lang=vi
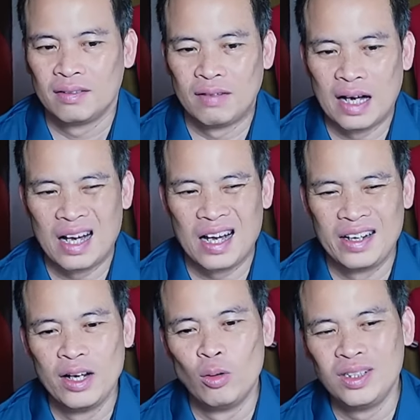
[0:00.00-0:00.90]
và
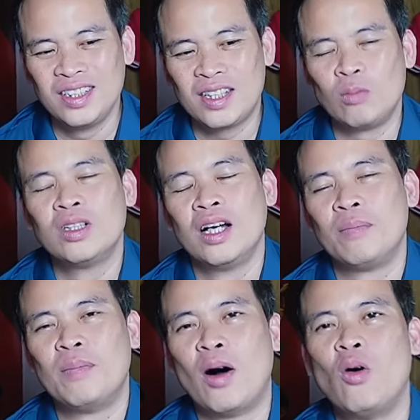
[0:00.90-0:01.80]
nếu như trong trường
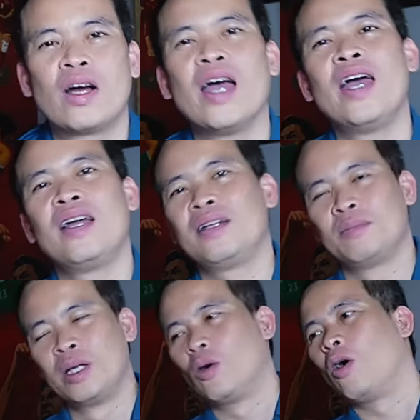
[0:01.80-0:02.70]
hợp mà ok
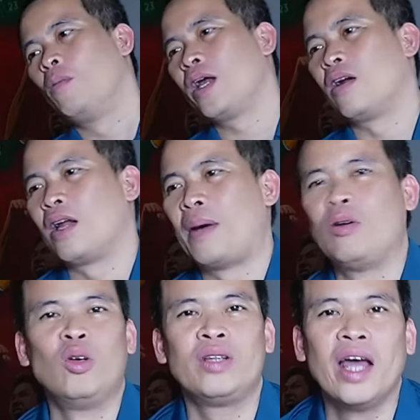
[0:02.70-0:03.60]
mình cũng không biết đó là
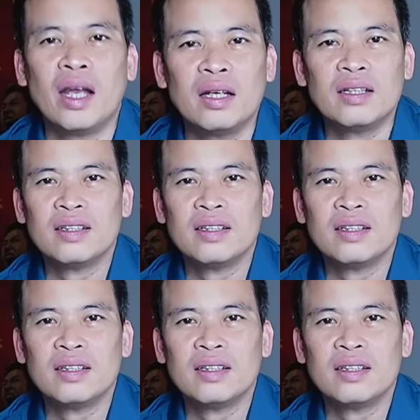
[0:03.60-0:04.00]
bao nhiêu tiền